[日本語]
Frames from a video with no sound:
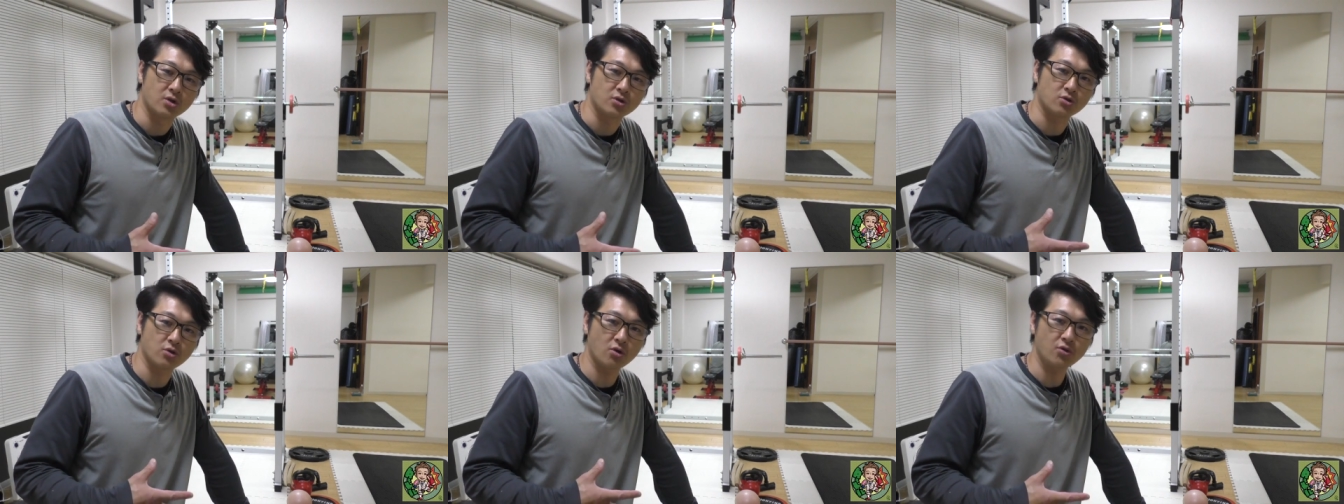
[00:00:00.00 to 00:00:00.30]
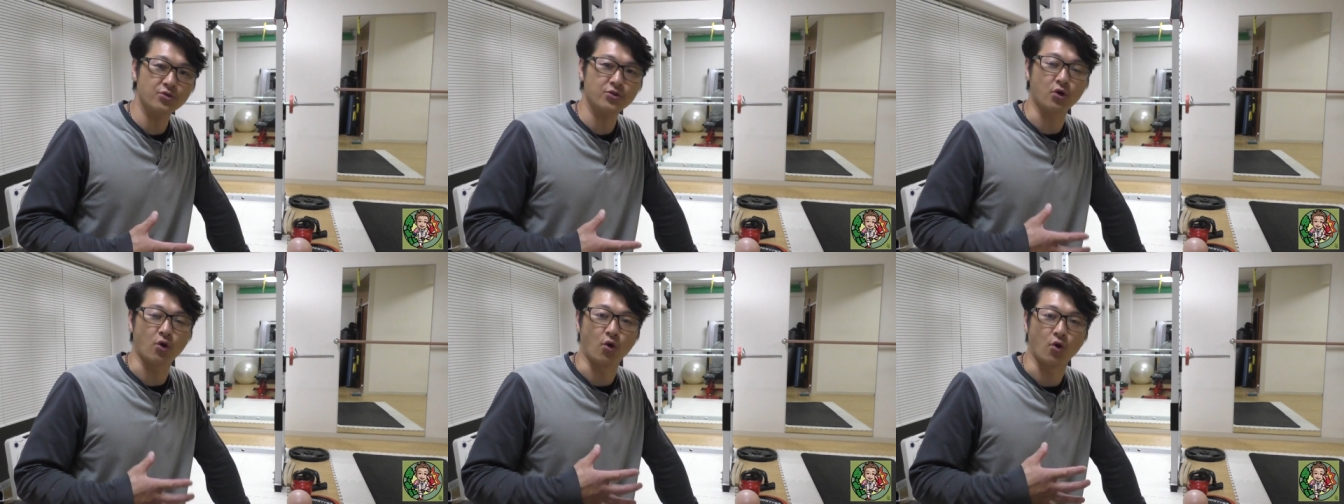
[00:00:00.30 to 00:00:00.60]
ど
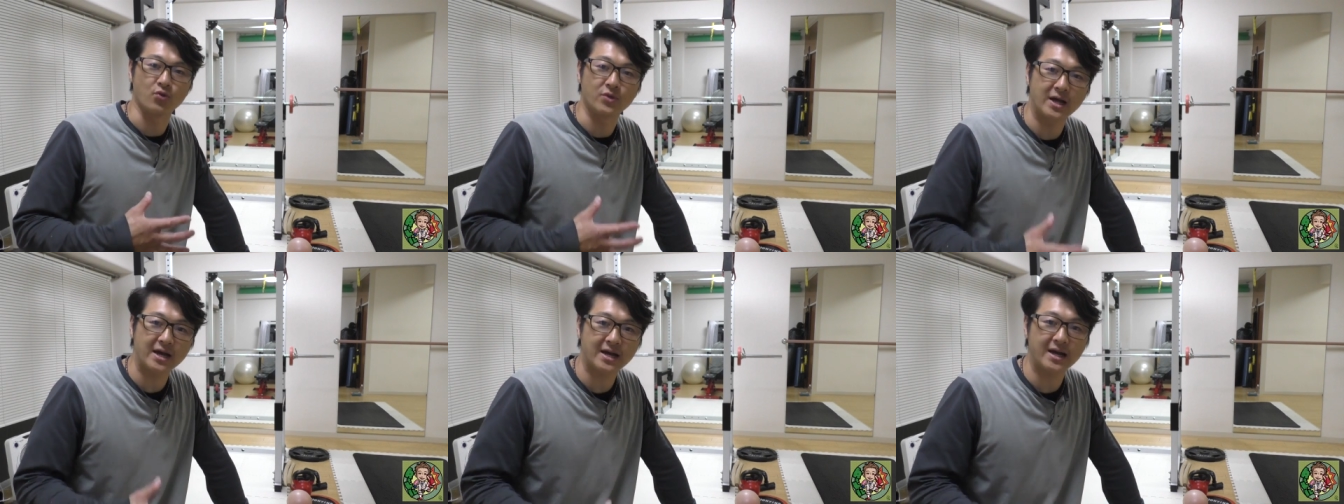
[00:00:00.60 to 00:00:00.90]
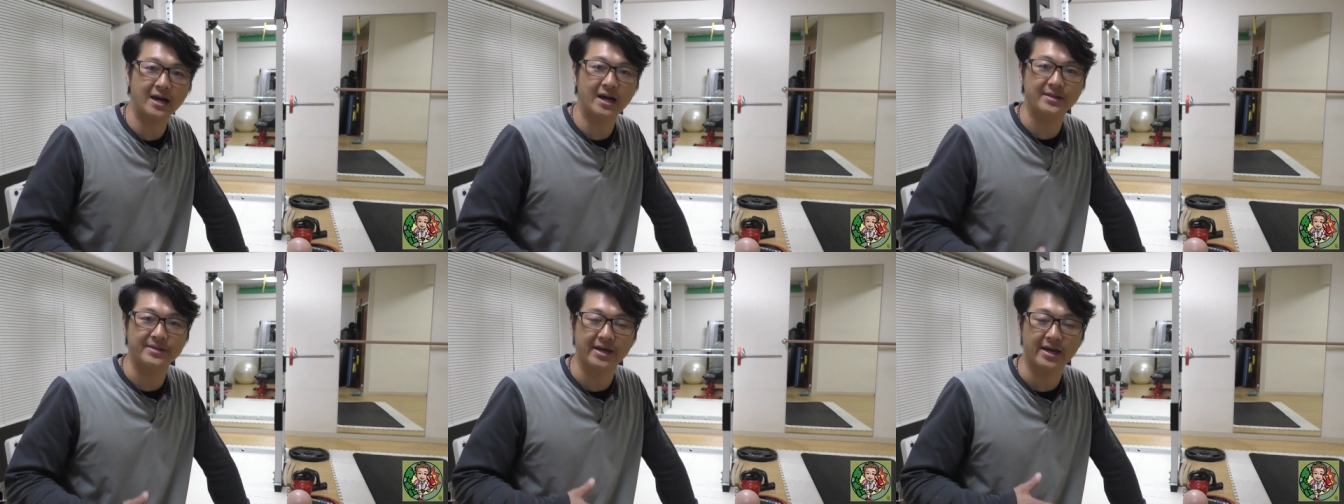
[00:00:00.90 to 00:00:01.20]
んどんお
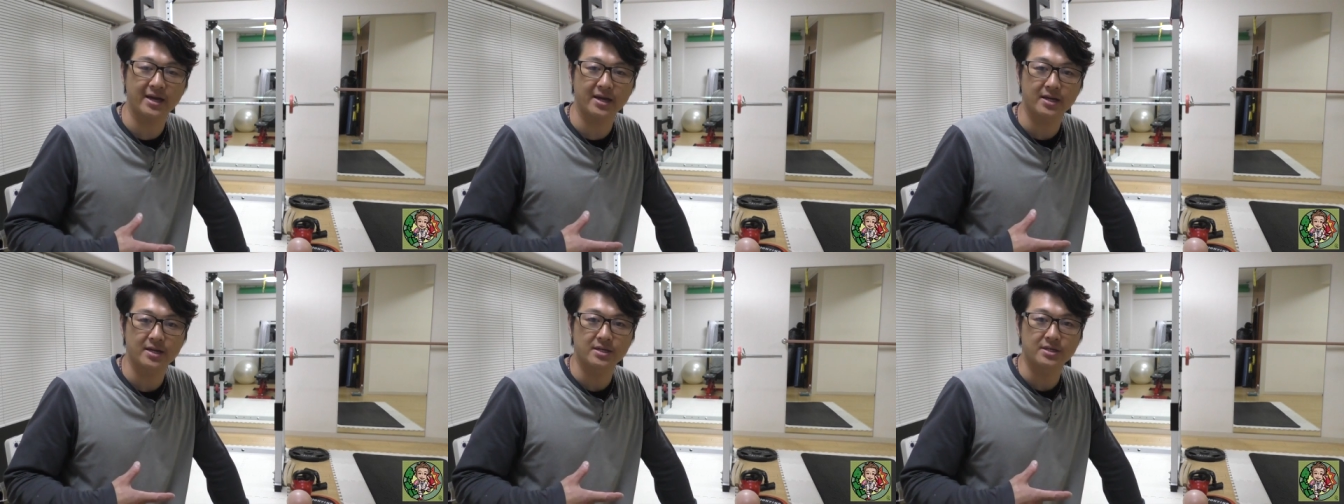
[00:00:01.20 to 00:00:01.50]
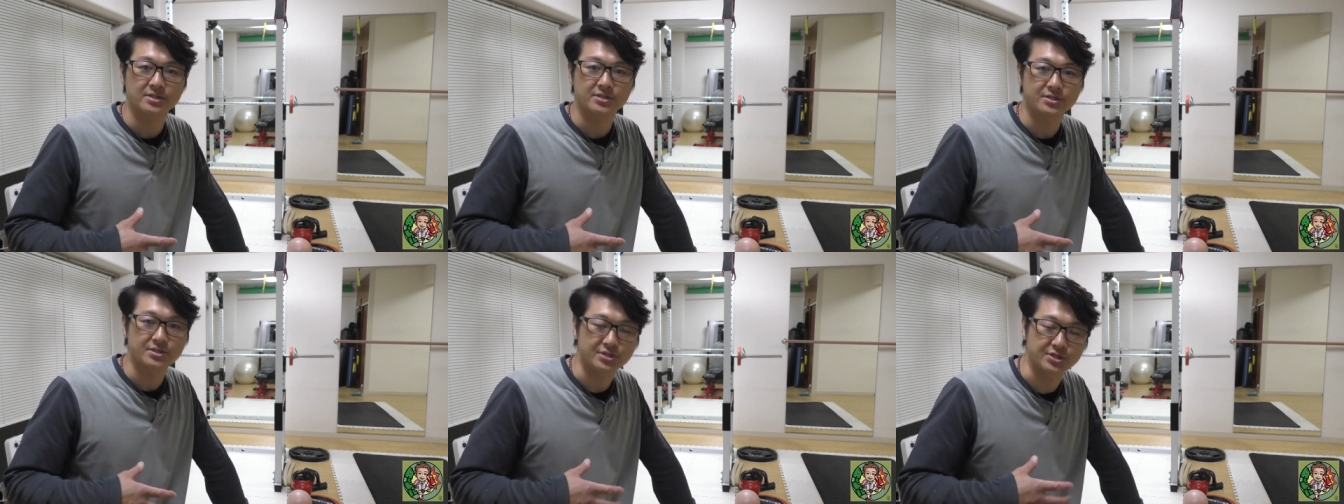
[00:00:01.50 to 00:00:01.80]
腹がね、
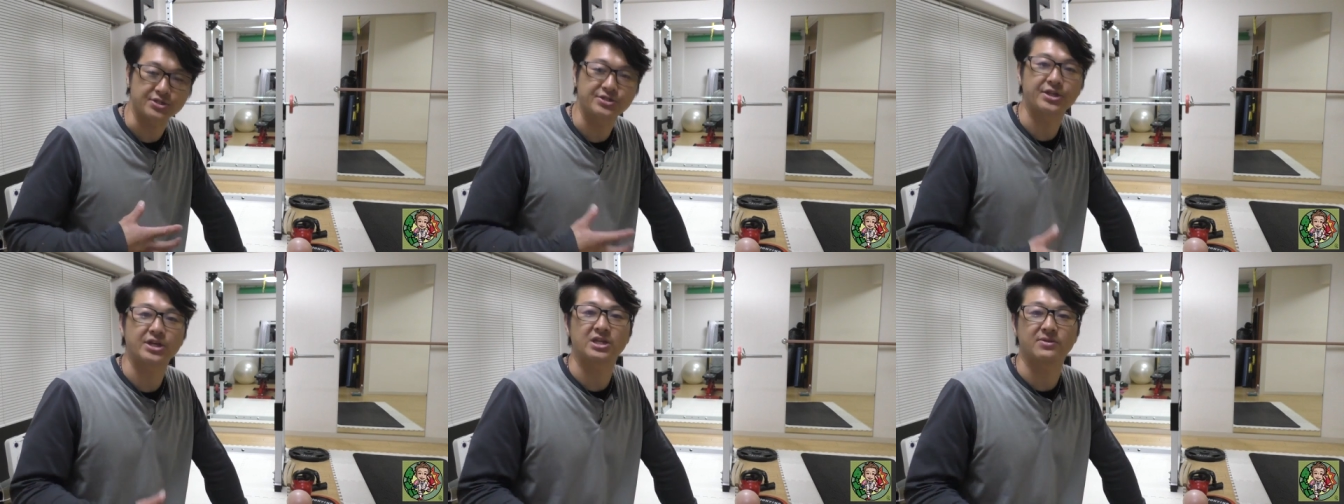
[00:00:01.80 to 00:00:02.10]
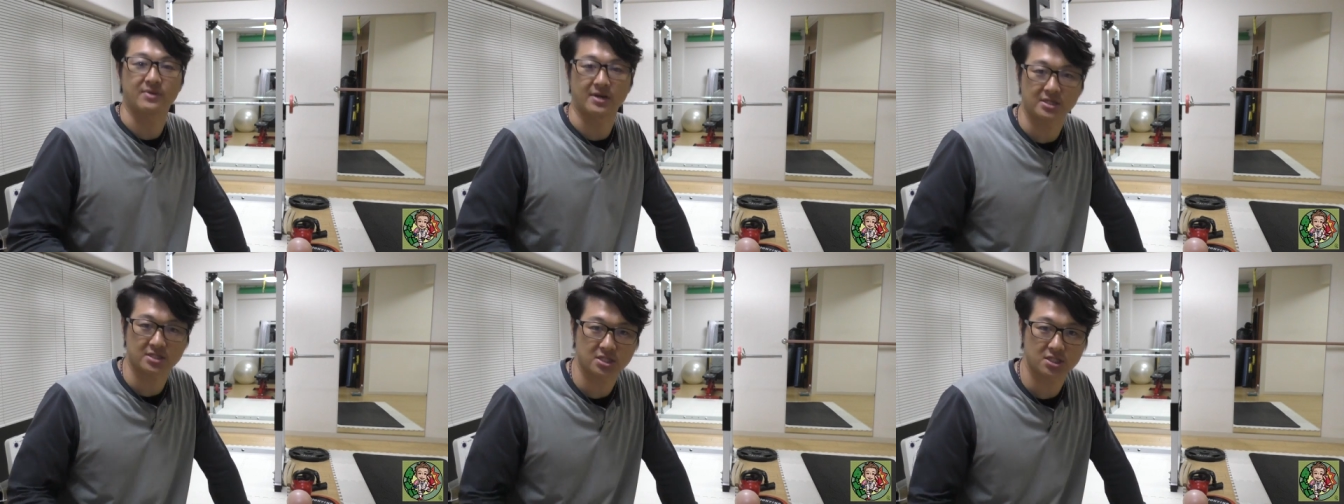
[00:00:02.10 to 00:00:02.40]
空いて
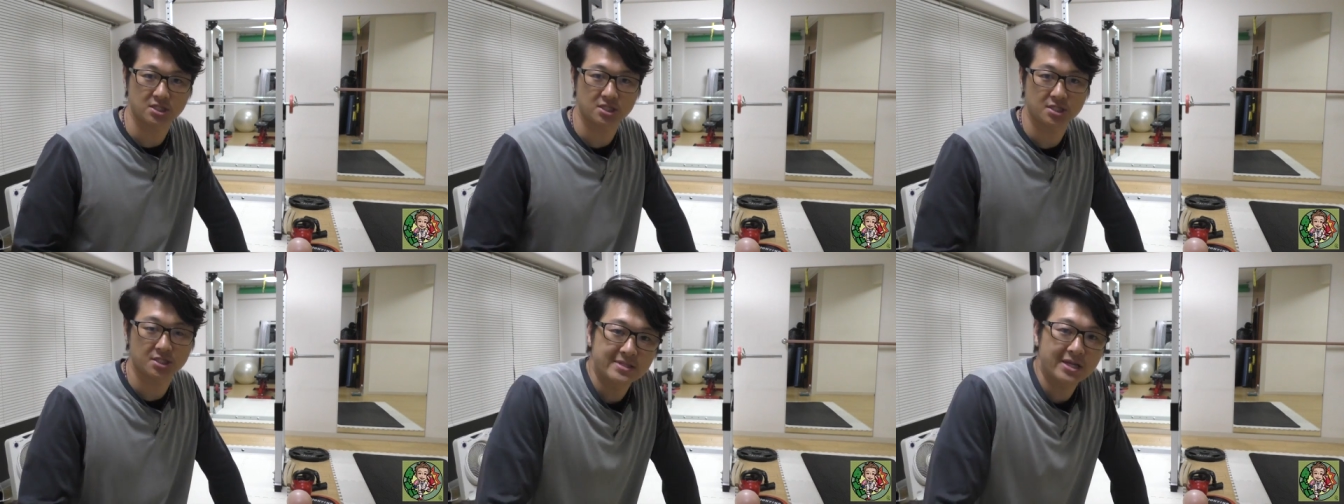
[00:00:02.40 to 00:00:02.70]
きます。